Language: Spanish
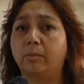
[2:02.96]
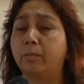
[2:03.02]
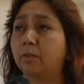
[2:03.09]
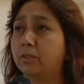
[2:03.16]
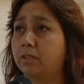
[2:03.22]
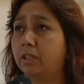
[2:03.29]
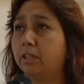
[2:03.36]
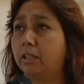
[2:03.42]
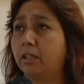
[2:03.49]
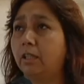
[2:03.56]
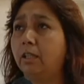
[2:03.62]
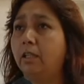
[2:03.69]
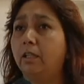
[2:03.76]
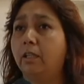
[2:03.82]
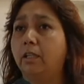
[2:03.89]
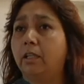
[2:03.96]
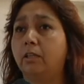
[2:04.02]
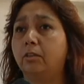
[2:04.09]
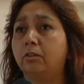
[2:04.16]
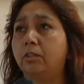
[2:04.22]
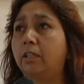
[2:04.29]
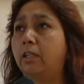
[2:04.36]
por cheque,
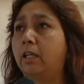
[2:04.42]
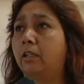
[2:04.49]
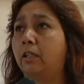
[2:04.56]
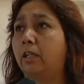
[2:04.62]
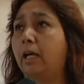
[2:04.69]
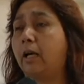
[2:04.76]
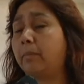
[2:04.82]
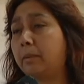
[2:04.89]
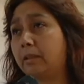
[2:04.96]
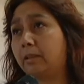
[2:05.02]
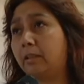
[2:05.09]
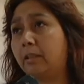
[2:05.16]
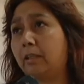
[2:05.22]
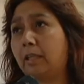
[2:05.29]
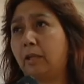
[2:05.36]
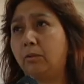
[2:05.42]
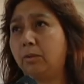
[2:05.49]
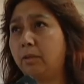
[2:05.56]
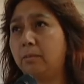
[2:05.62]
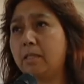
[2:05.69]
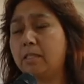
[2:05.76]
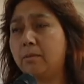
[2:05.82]
esto llega a partir de la
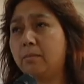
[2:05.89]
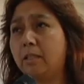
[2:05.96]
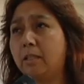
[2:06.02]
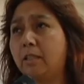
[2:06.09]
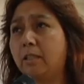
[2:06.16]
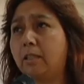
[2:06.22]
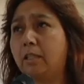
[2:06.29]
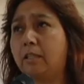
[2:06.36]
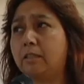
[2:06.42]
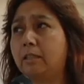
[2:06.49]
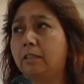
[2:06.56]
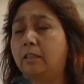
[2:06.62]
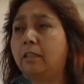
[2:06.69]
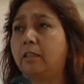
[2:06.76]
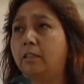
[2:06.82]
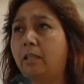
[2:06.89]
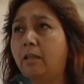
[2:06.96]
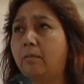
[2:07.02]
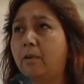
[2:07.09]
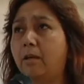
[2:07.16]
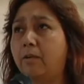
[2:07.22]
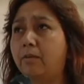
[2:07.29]
última semana, que es el 30 de
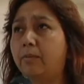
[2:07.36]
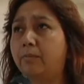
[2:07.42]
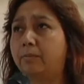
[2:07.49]
mayo.